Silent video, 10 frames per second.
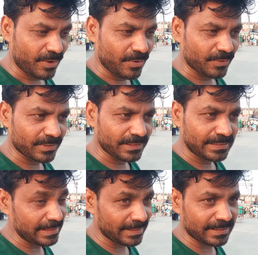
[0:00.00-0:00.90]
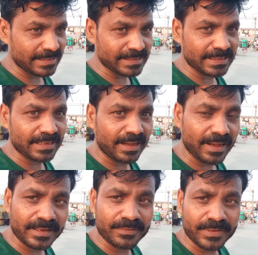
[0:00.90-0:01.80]
और जलंधर से
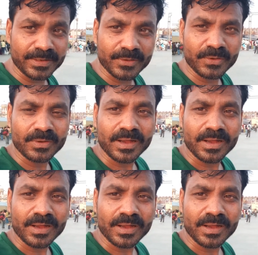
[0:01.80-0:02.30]
अगली वीडियो